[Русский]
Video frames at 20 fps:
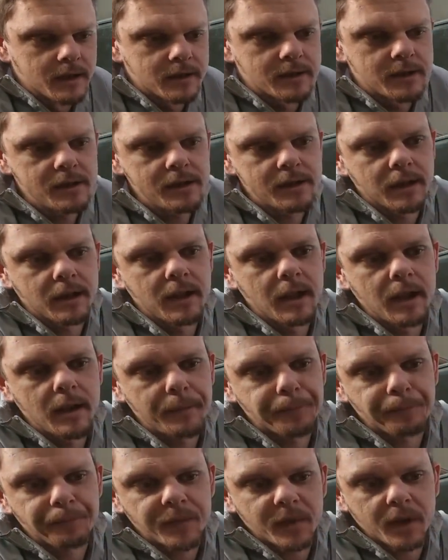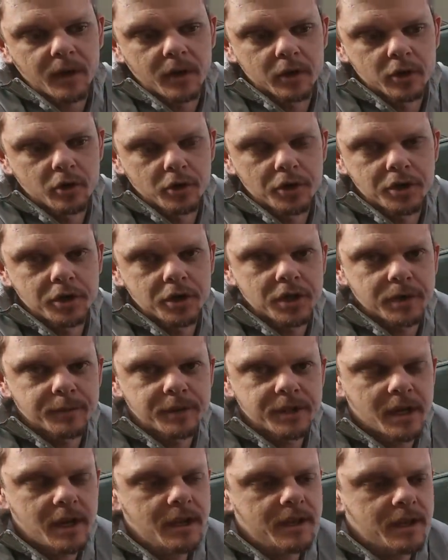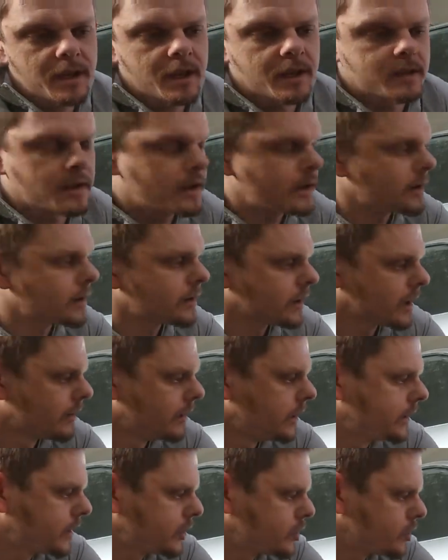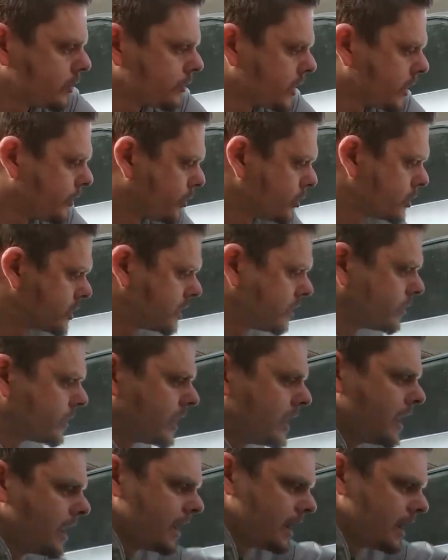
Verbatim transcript: Здесь она жестче, чем средняя, это говорит о чем? Допустим,